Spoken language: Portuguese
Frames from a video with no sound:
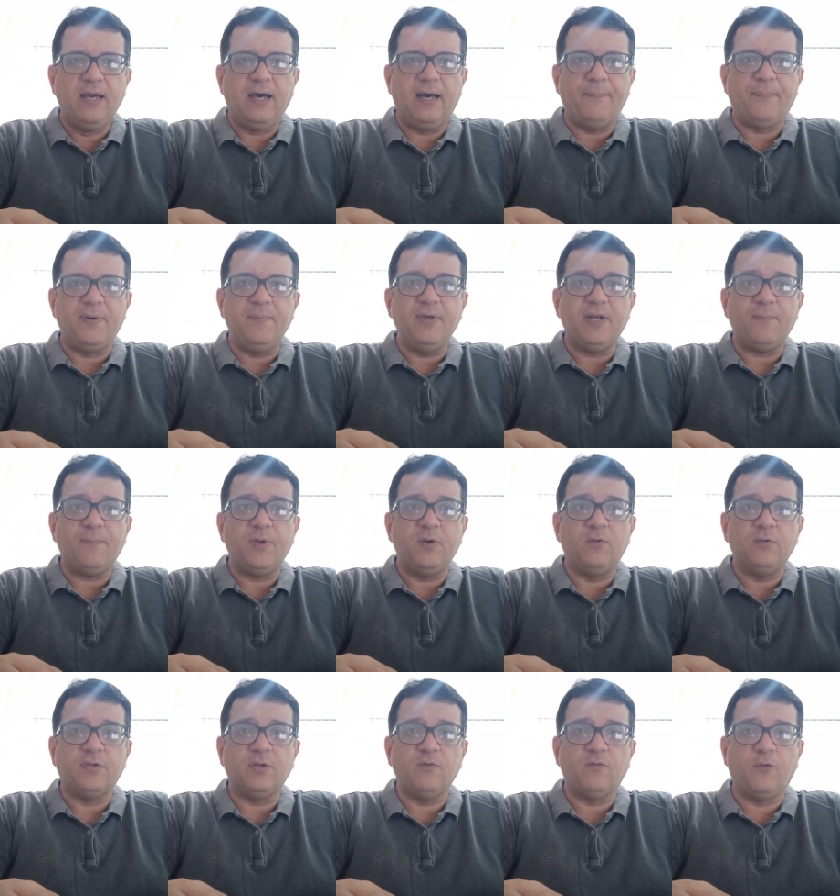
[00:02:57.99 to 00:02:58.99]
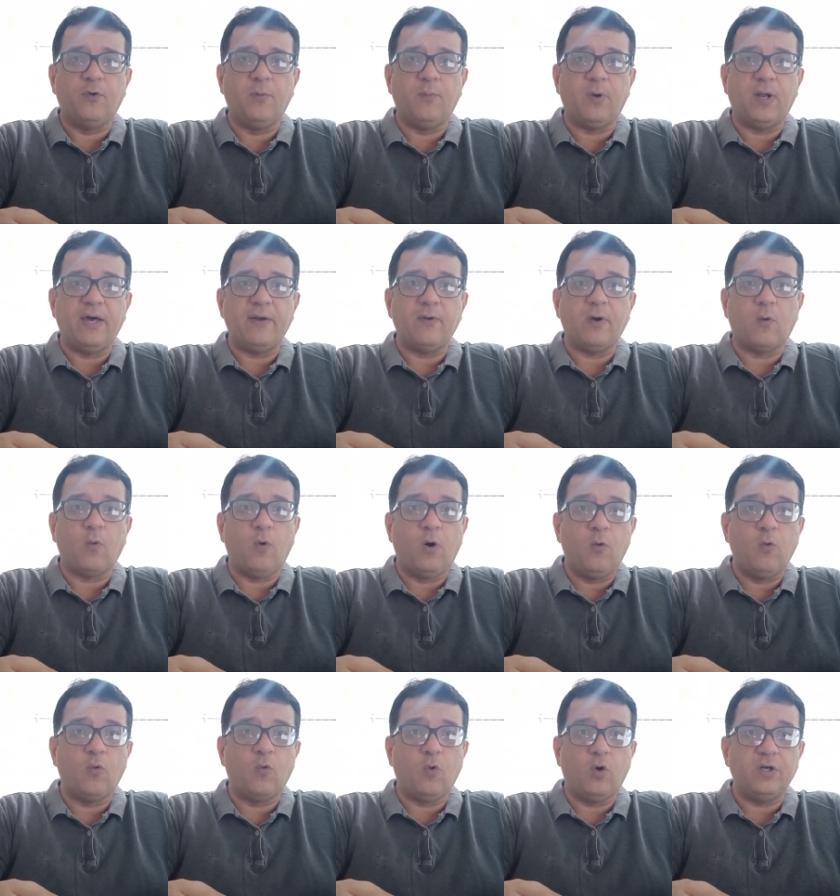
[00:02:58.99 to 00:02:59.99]
A primeira pergunta do formulário é
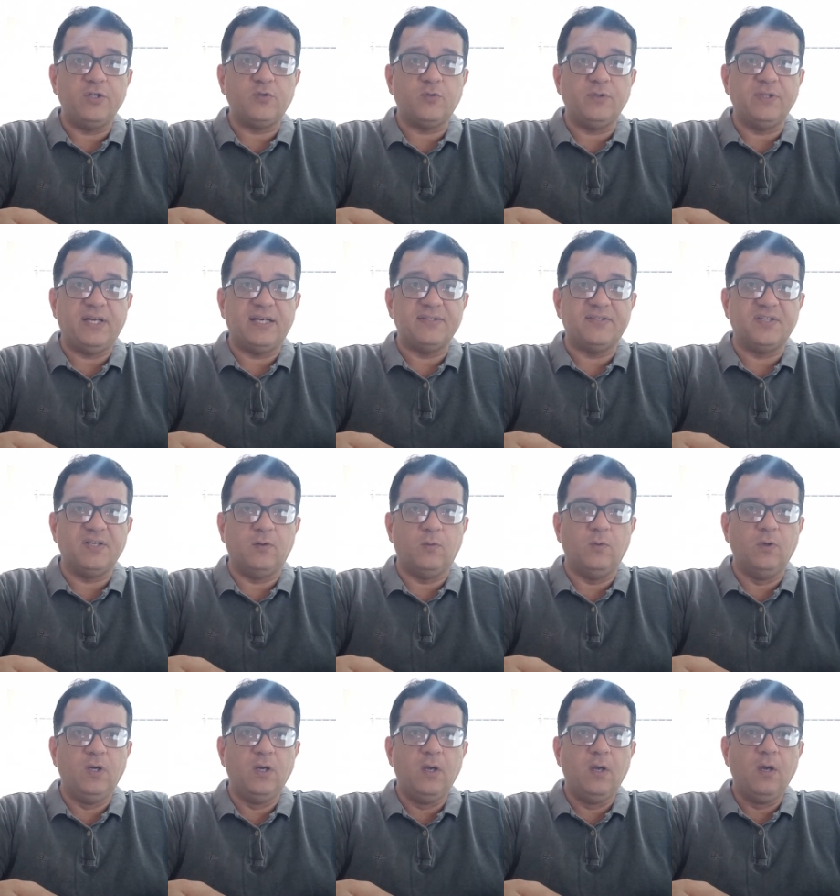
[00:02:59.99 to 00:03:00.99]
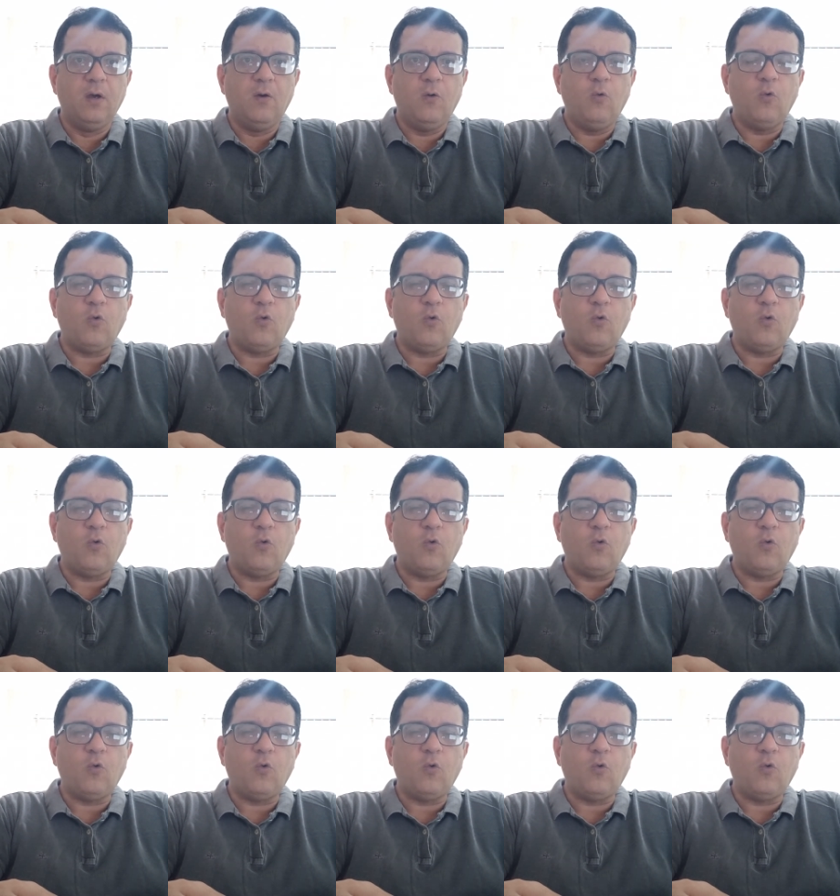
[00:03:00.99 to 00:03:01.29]
qual o código da ação. O